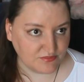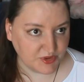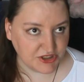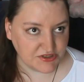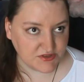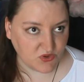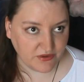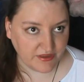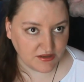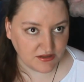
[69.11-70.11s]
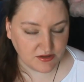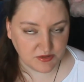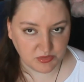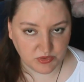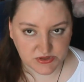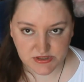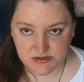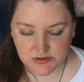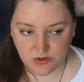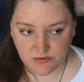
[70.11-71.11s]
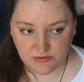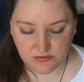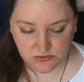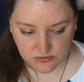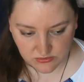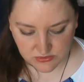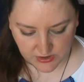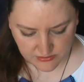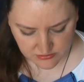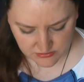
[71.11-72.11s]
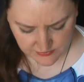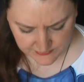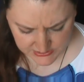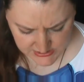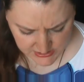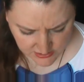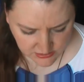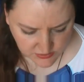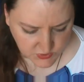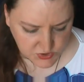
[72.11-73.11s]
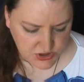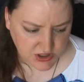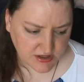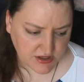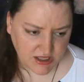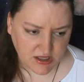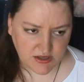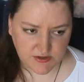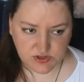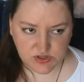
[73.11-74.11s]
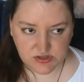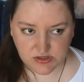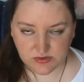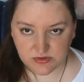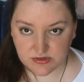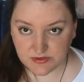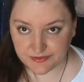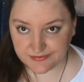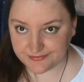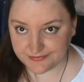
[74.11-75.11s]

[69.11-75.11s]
предисловие и послесловие, ну там в конце немножечко, все остальное